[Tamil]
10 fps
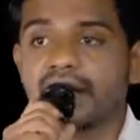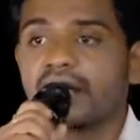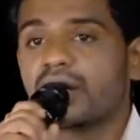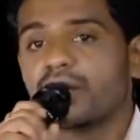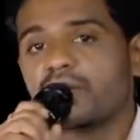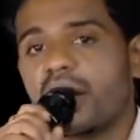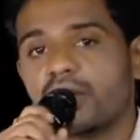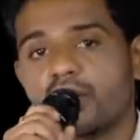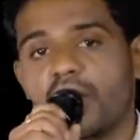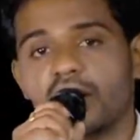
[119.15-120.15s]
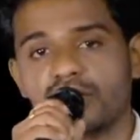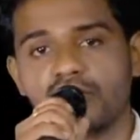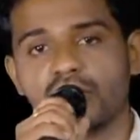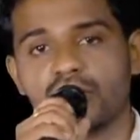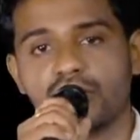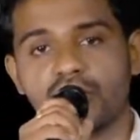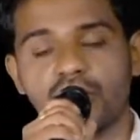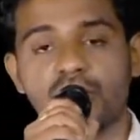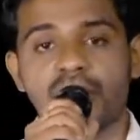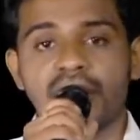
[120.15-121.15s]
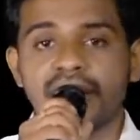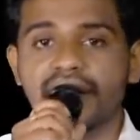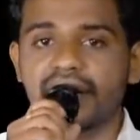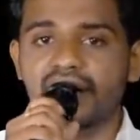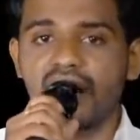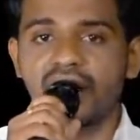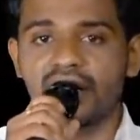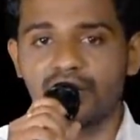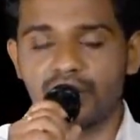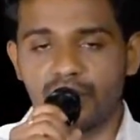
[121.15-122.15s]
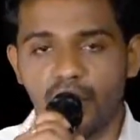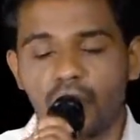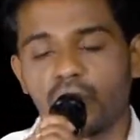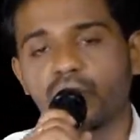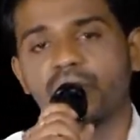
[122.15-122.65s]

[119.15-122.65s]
நீங்களும் நானும் வாழ்ந்து கொண்டு இருக்கிறோம் இன்றைக்கு ஆண்டவர் நம்மோடு